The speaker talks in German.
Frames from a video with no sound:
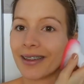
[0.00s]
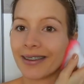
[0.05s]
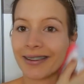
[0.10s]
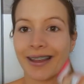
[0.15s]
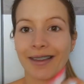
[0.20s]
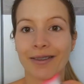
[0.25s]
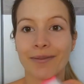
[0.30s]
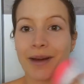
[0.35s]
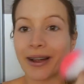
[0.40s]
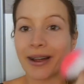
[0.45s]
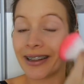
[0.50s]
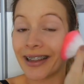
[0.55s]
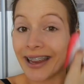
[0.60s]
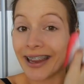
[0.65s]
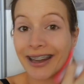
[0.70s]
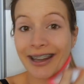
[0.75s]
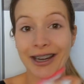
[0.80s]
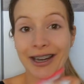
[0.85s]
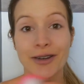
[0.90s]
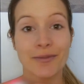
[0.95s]
Und das macht
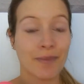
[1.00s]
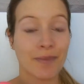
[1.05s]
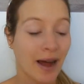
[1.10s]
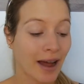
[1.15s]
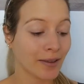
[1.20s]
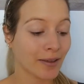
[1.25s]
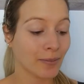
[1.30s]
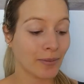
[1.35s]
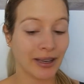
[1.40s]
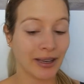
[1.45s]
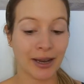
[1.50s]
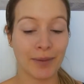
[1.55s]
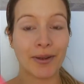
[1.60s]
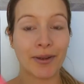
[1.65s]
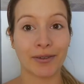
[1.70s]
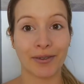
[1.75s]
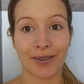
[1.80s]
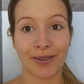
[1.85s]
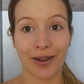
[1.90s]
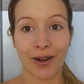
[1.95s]
richtig Spaß, mit dem
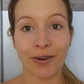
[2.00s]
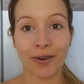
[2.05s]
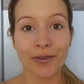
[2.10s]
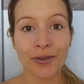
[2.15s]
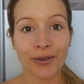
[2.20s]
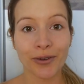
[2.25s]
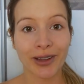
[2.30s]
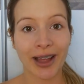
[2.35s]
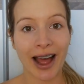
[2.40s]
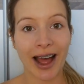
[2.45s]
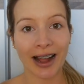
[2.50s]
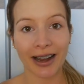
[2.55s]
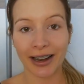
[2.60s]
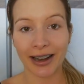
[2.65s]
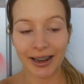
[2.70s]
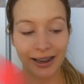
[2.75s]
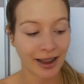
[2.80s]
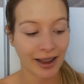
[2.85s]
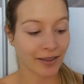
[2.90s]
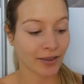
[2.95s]
etwas aufzutragen,
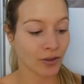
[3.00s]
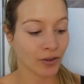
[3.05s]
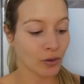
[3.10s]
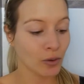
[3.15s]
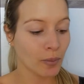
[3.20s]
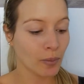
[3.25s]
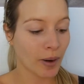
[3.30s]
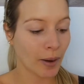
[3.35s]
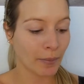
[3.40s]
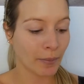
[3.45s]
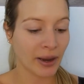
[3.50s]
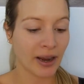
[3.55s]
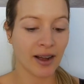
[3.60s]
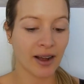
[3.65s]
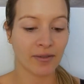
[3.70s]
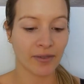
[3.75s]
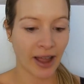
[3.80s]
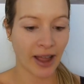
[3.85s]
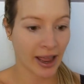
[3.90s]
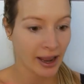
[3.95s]
denn der ist super
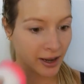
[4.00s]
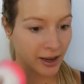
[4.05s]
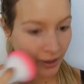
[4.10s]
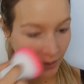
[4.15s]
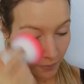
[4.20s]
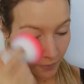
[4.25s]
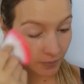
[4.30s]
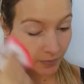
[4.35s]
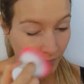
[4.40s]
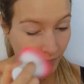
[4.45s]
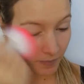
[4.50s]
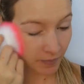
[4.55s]
mega weich.